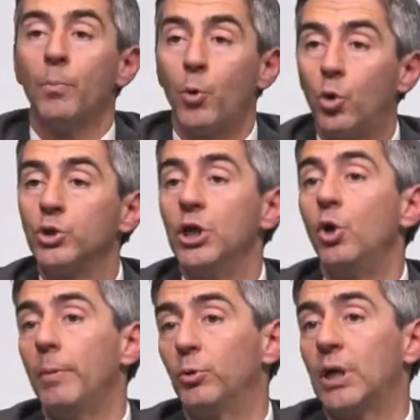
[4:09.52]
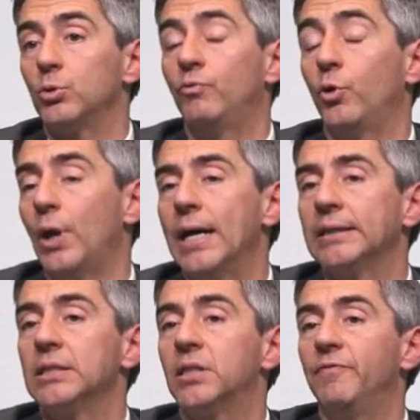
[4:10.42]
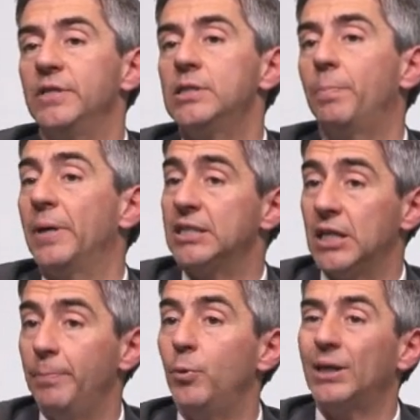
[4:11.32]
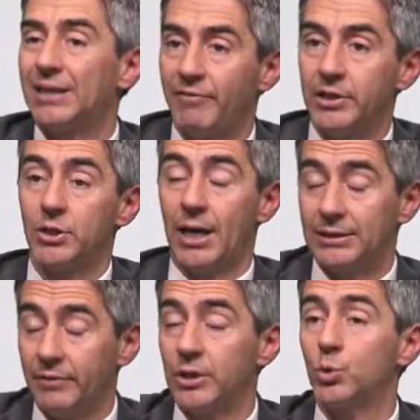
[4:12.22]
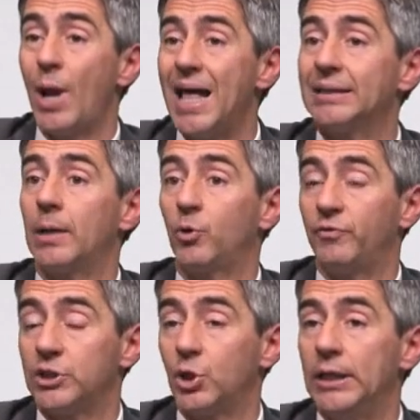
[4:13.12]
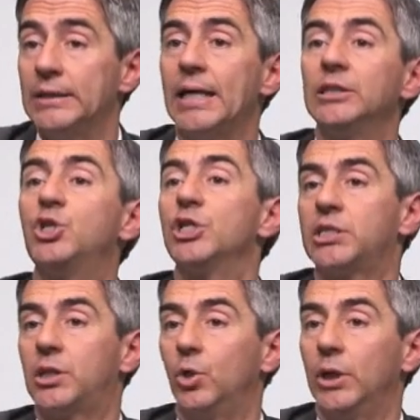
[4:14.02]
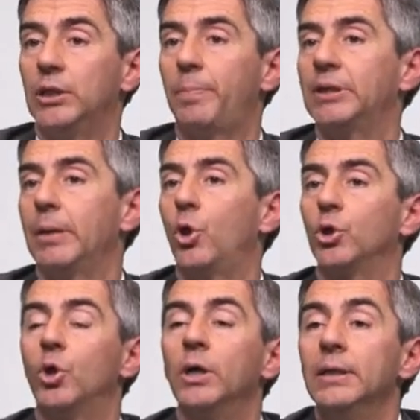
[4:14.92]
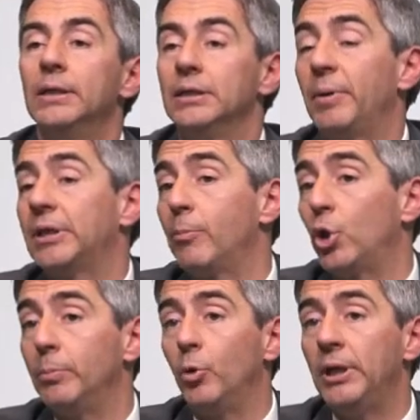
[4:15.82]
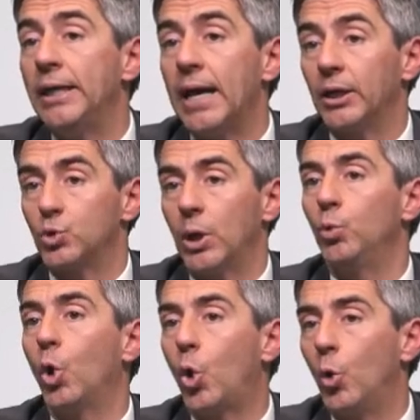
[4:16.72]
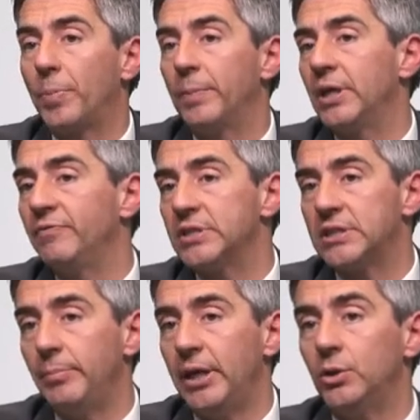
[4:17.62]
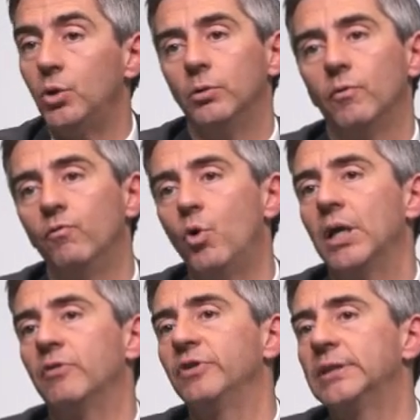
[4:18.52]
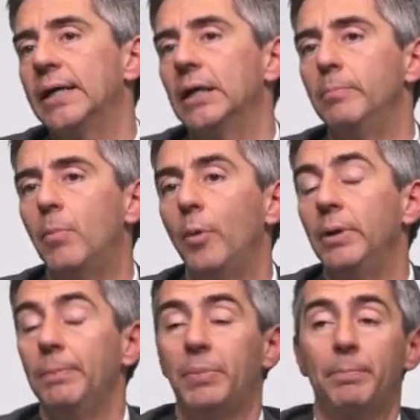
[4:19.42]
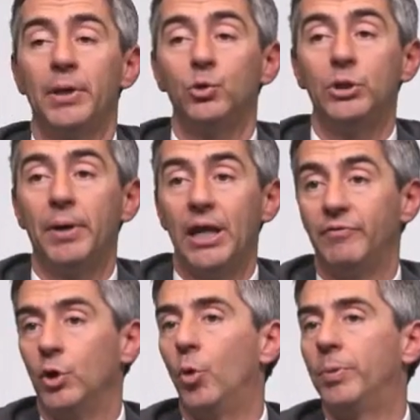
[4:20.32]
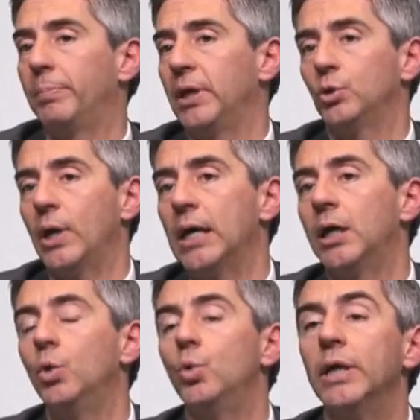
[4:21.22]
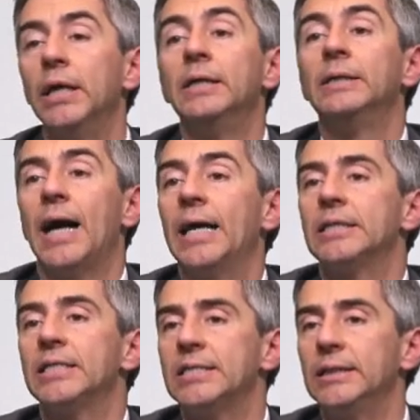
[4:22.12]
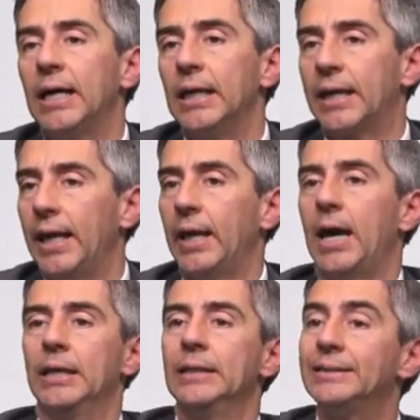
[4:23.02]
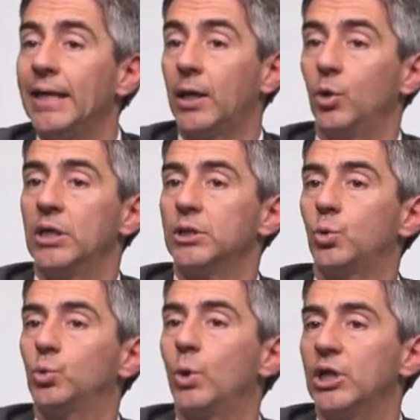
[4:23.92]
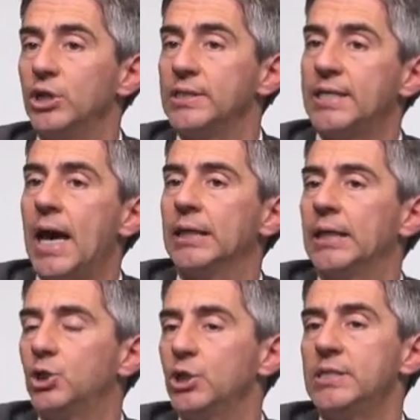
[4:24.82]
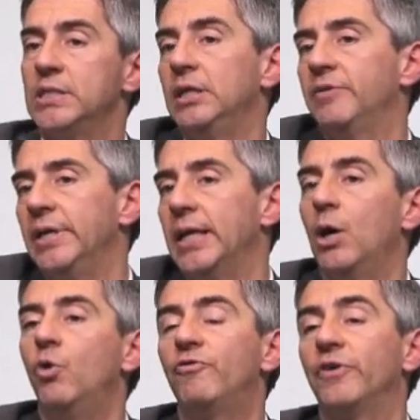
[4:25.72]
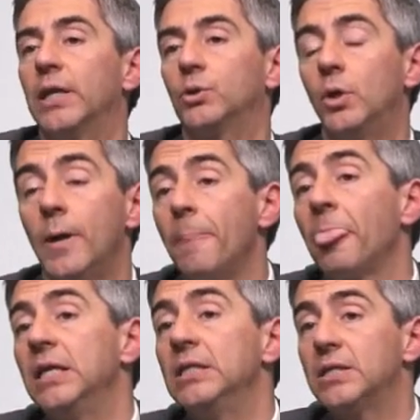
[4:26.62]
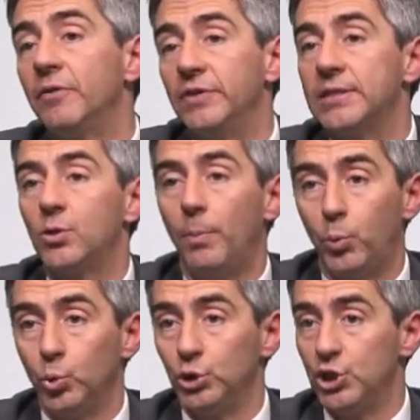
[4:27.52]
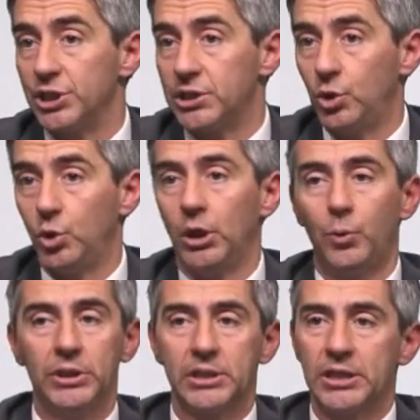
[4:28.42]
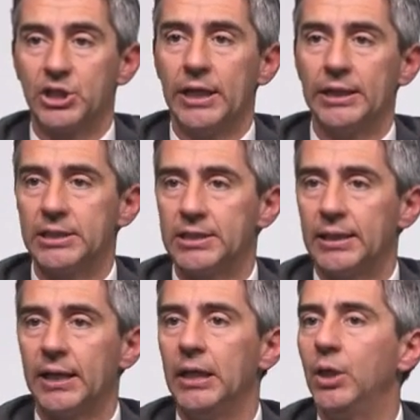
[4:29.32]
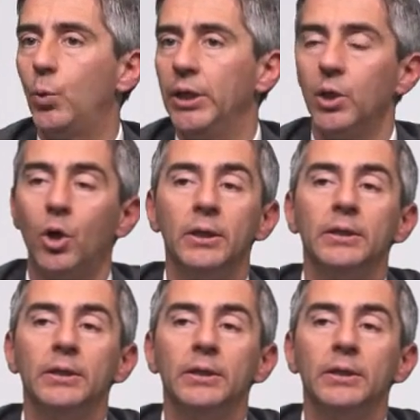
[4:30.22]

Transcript: Così come potrà usufruire anche del servizio, per esempio, attraverso, attraverso un'altra professionalità di gestione di patrimonio, di patrimonio, immobiliare, cioè uno compra per investimento, vuole affittare l'immobile per periodi brevi o per periodi anche lunghi, ha necessità che all'interno della struttura agenziale dell'agenzia gli venga offerto il servizio appunto di gestione, quindi se c'è la necessità che l'inquilino